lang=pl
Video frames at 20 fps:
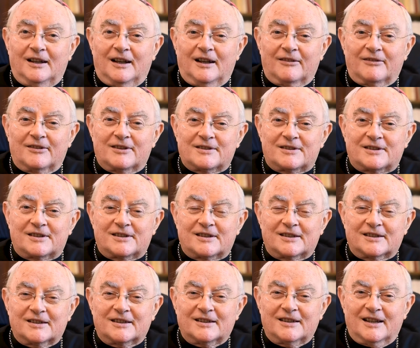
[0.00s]
A więc
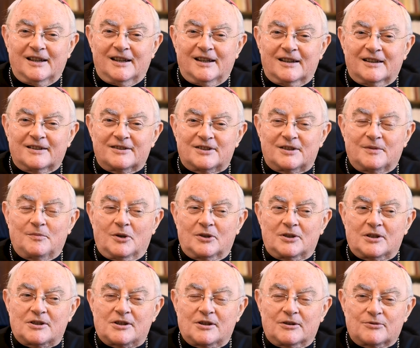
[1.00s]
y, czym
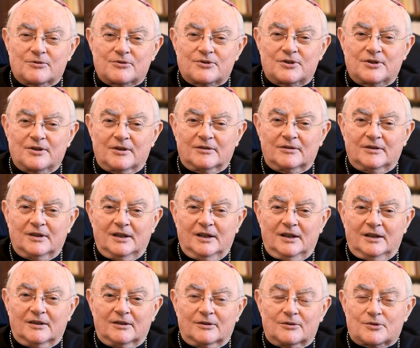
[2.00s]
one się różnią?
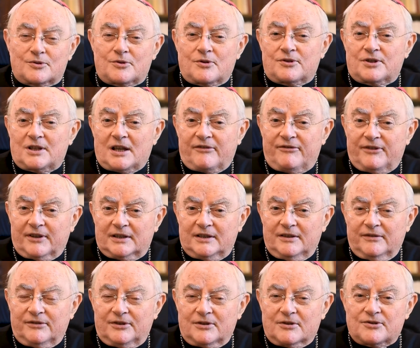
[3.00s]
Różnią się
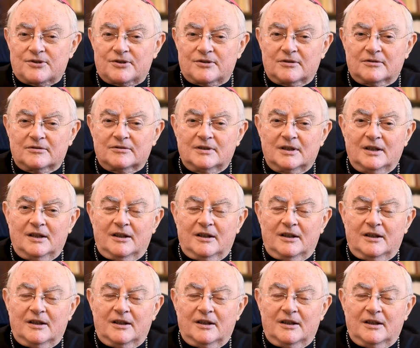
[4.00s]
afektywnością.